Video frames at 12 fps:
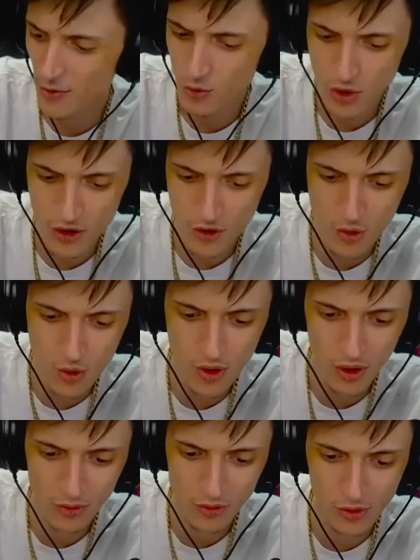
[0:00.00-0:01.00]
uno in
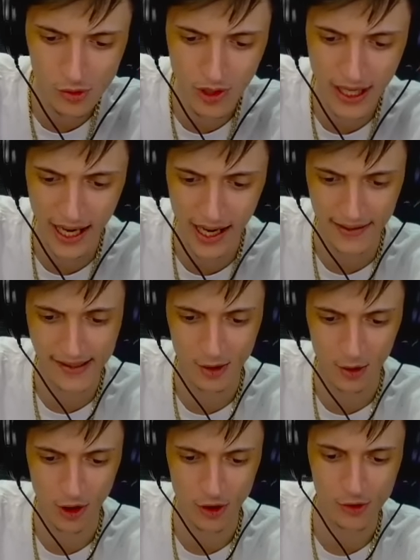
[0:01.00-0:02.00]
culo, uno sul cazzo, lo
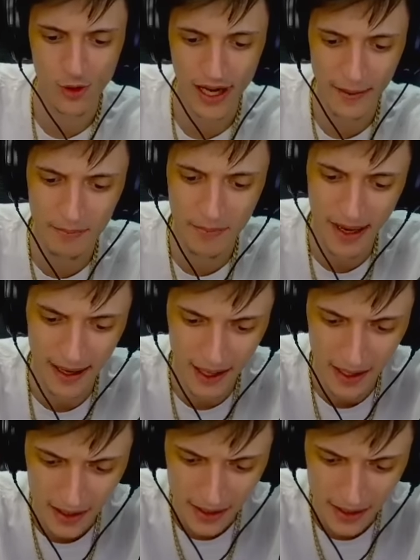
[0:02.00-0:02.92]
voglio, sulla cappella.